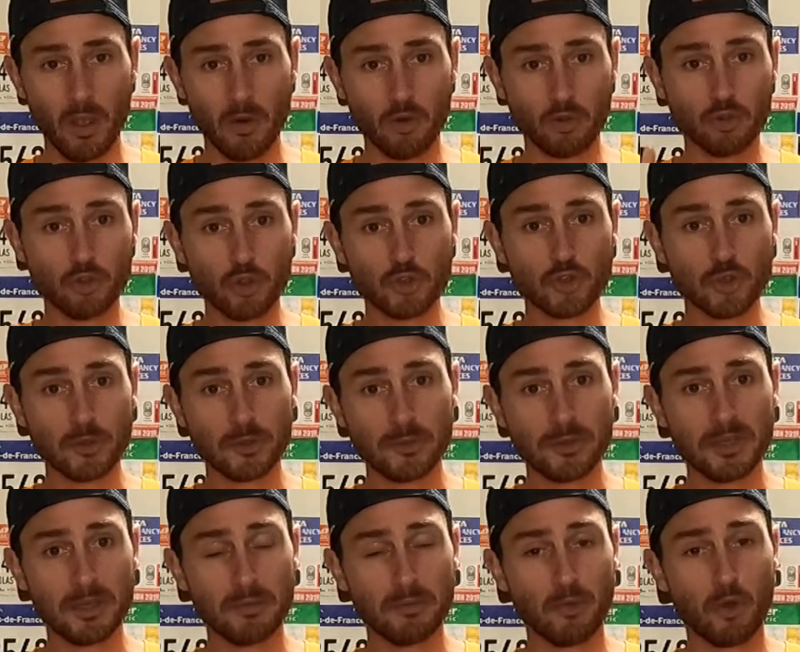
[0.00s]
Le
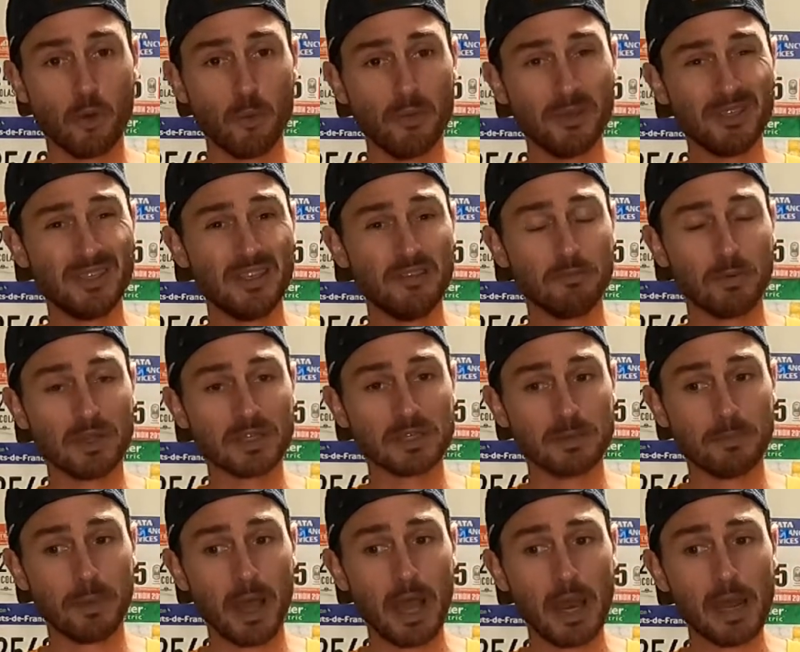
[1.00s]
deuxième objectif
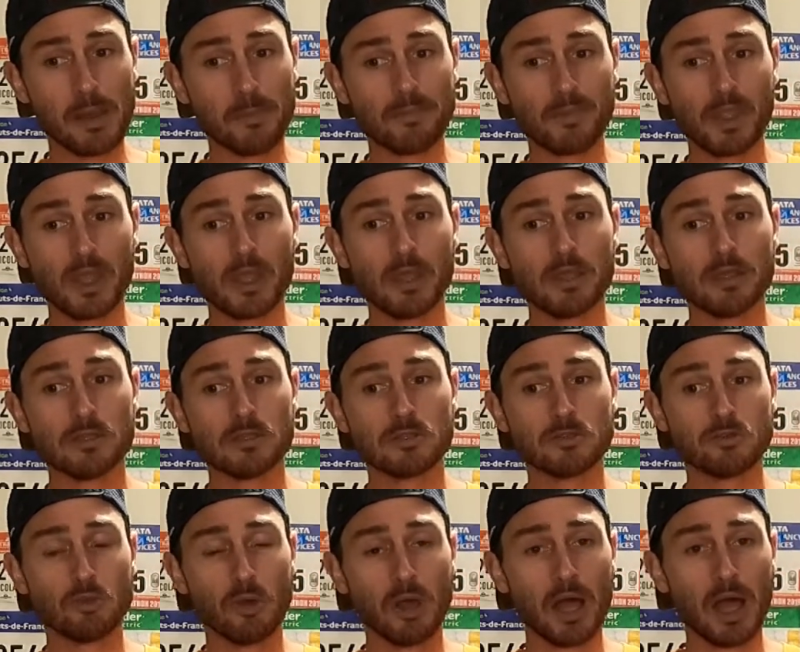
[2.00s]
principal
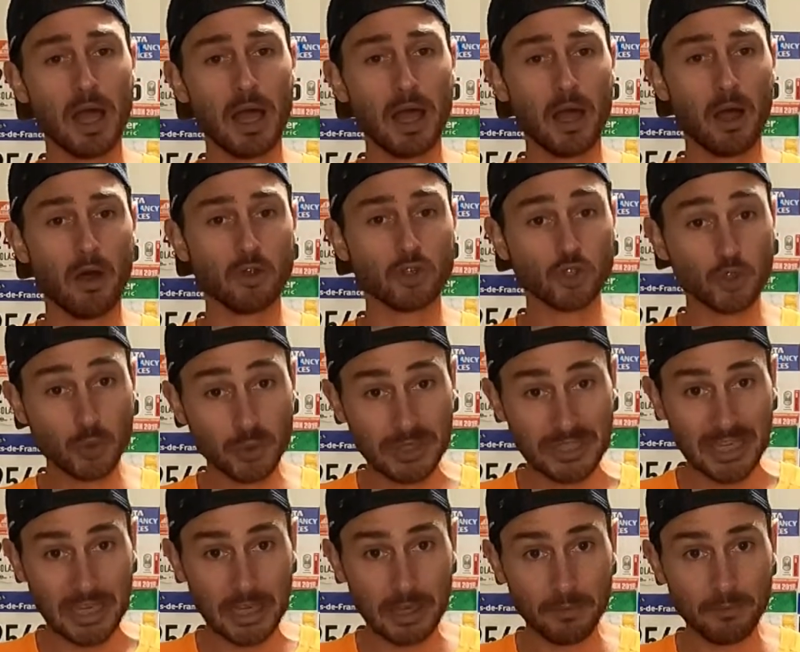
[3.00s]
sera en
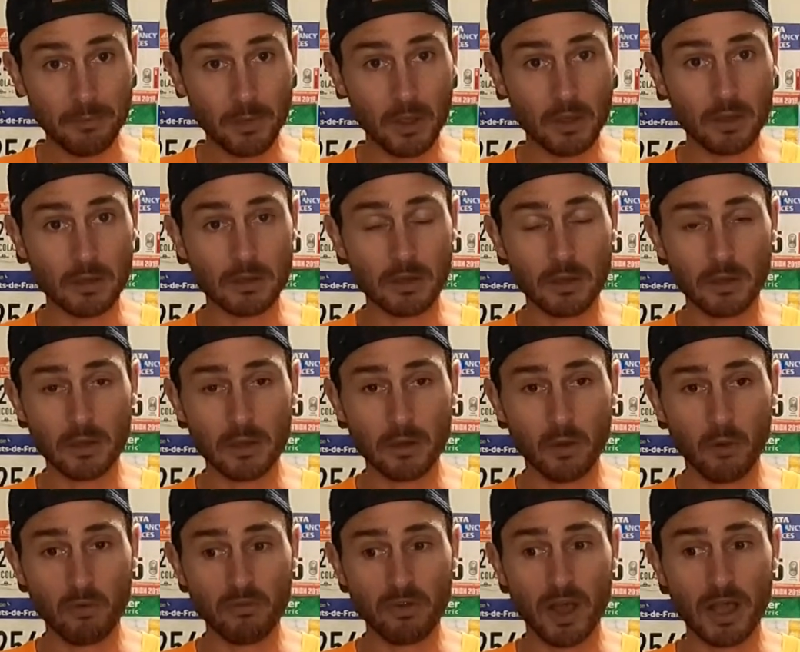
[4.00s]
juillet, euh,
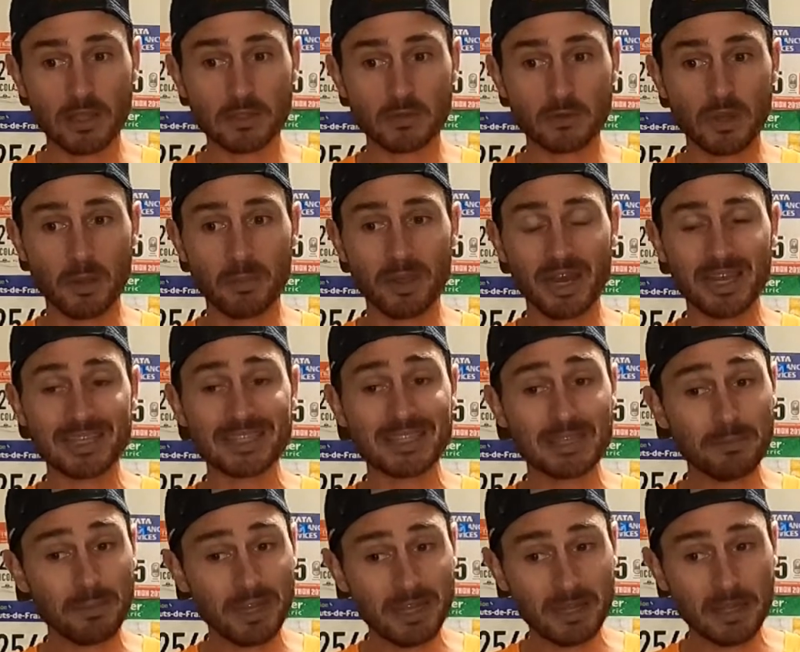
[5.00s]
on fera ce qu'on appelle la
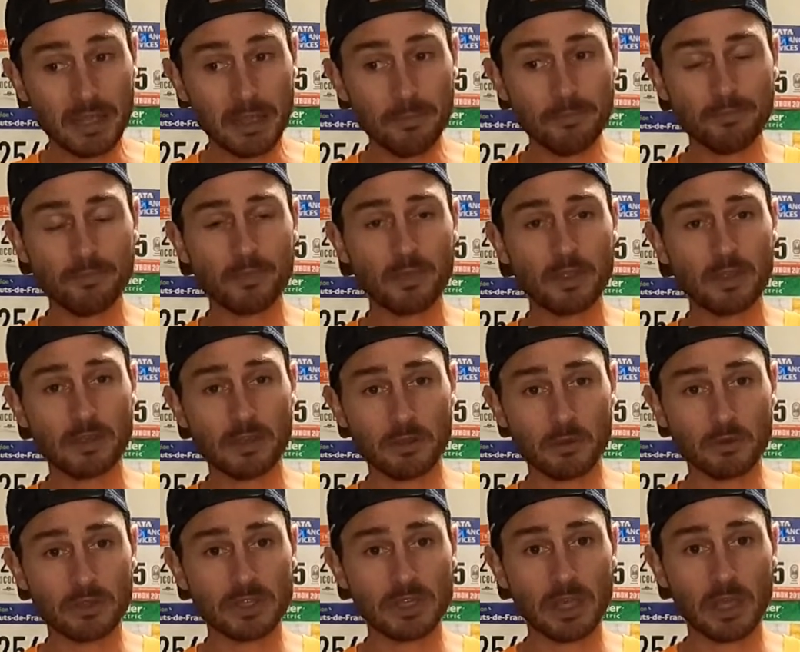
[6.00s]
6000D, qui
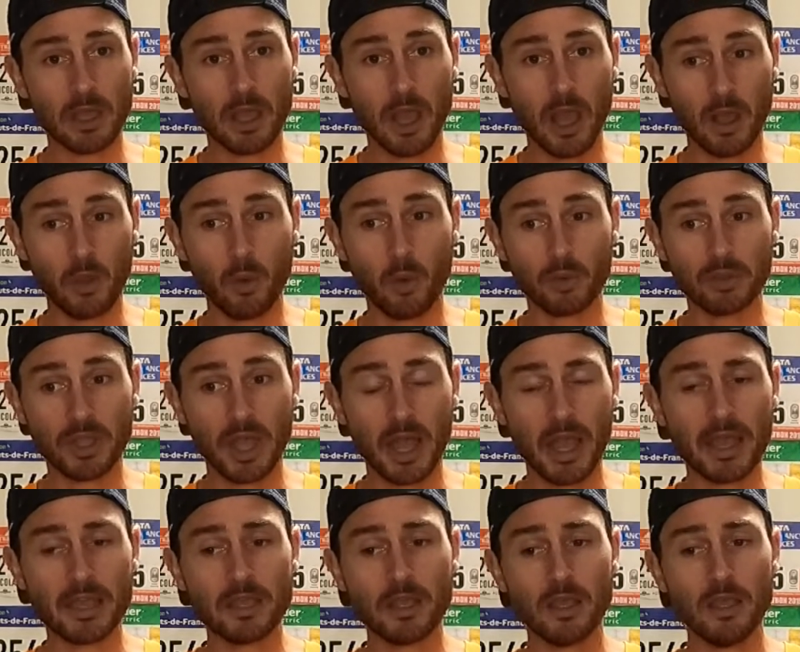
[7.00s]
est aussi un, gros
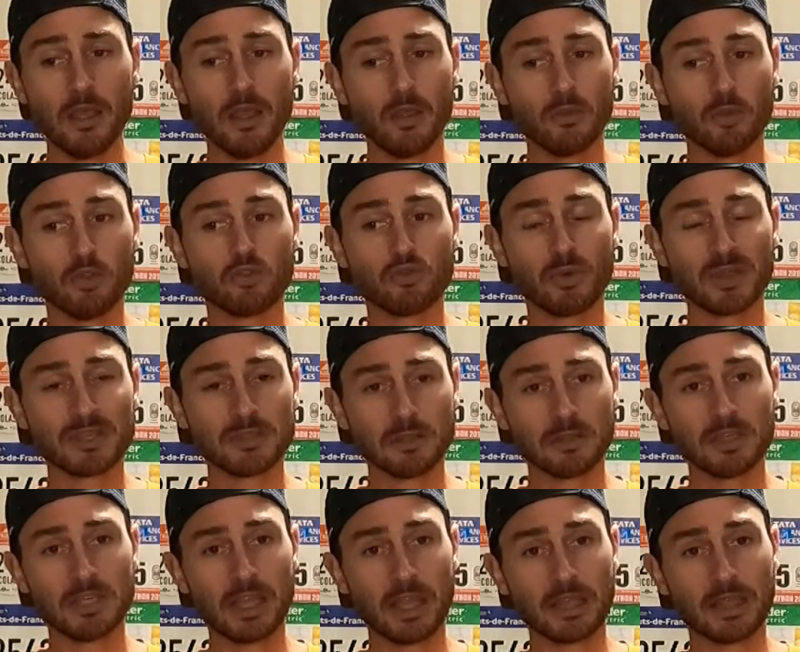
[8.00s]
trail de
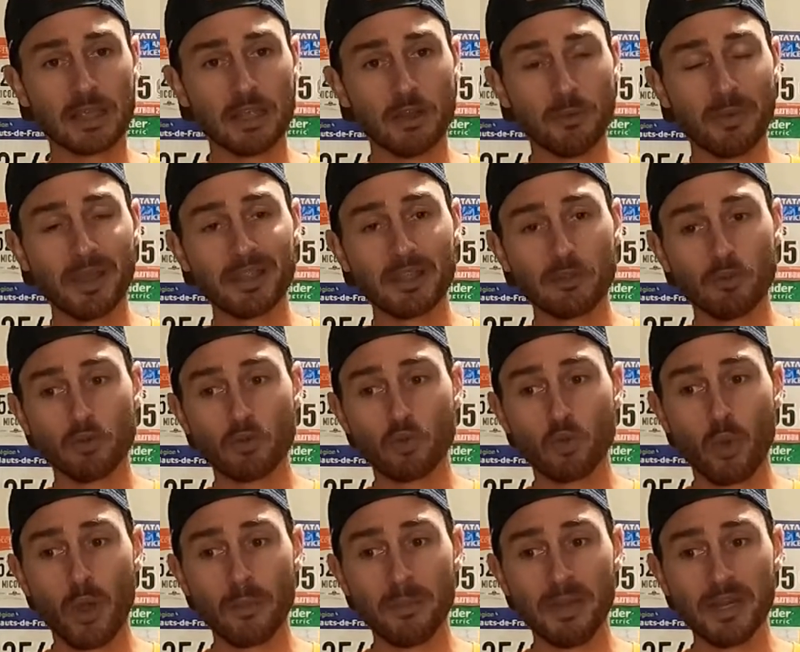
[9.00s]
64 km et de
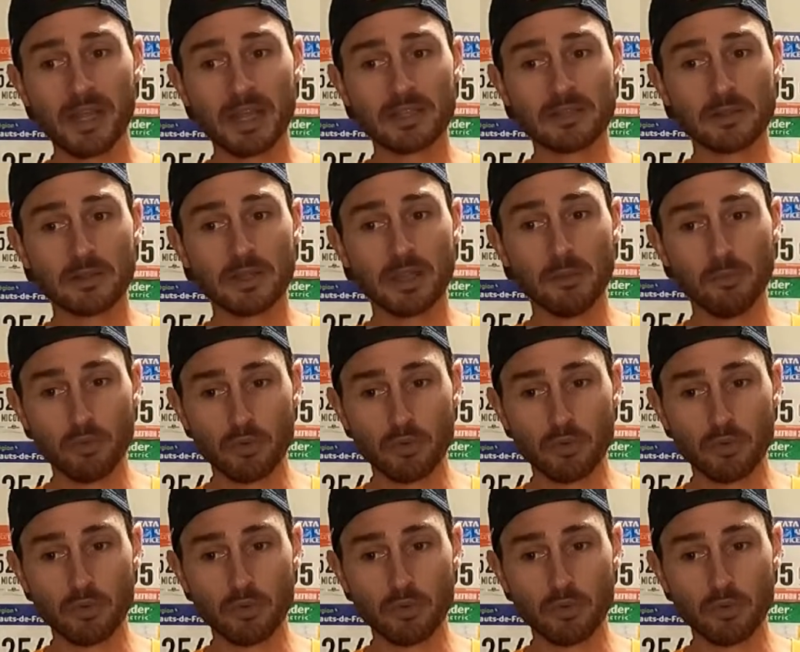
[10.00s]
3400 D+.